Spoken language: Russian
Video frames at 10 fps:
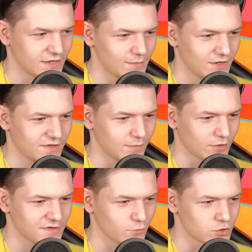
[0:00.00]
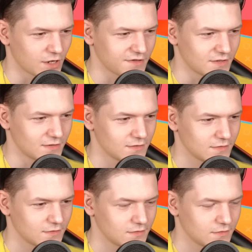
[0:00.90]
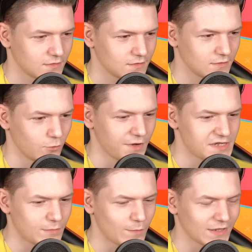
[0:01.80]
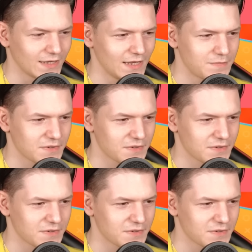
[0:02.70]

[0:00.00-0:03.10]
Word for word: анимации просто ужасное. Ну хотя бы модельки